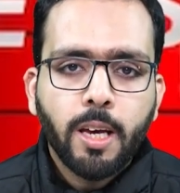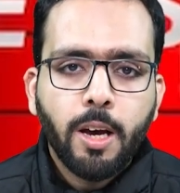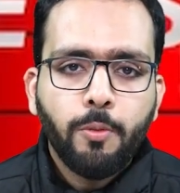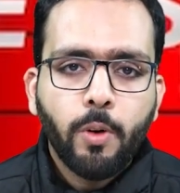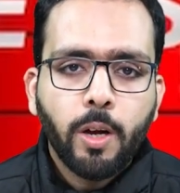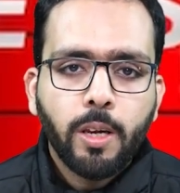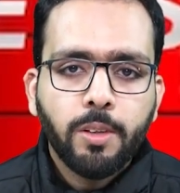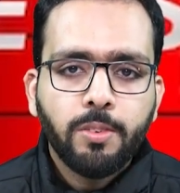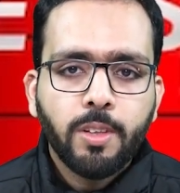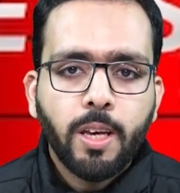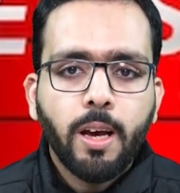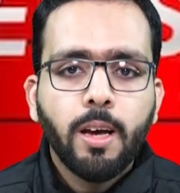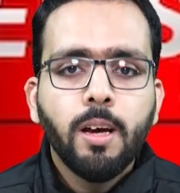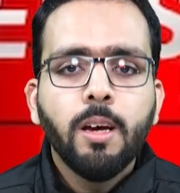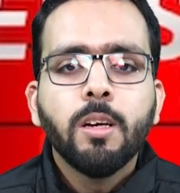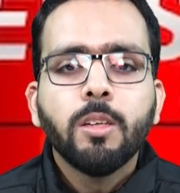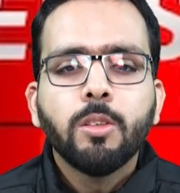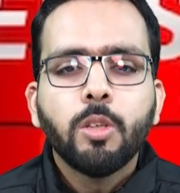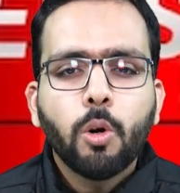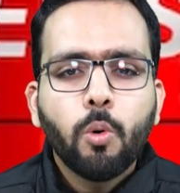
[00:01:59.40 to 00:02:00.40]
के हवाले से है
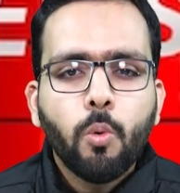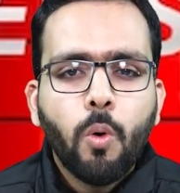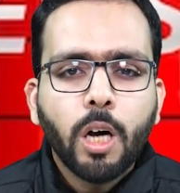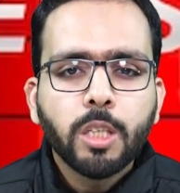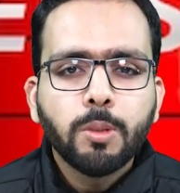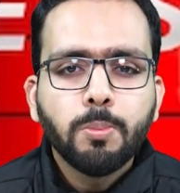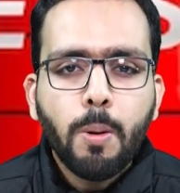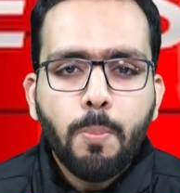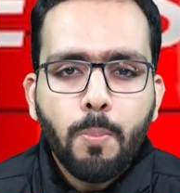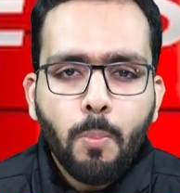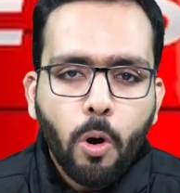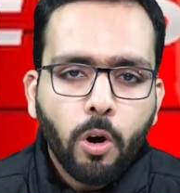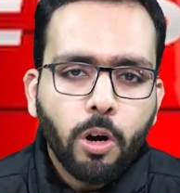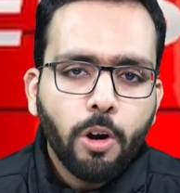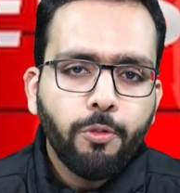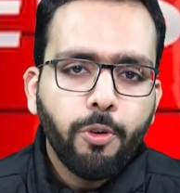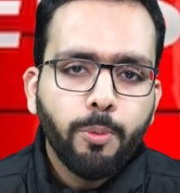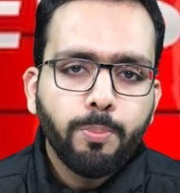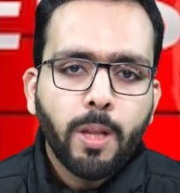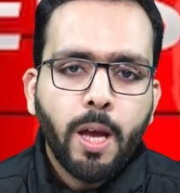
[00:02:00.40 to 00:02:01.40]
दरख्वास्त में
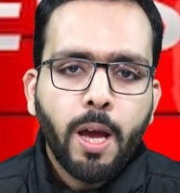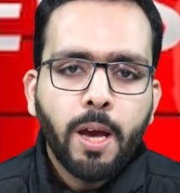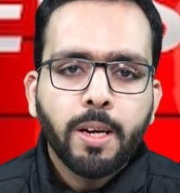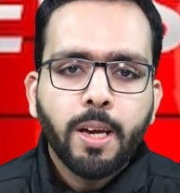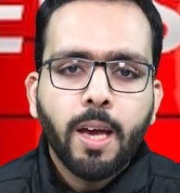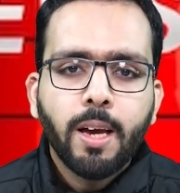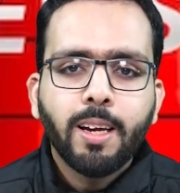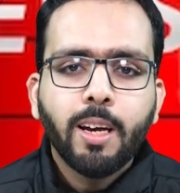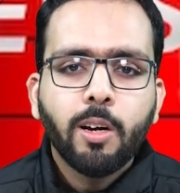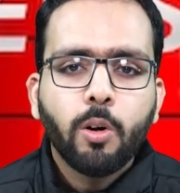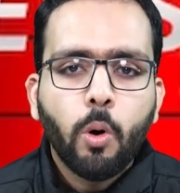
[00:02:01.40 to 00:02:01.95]
मौकफ अपनाया गया कि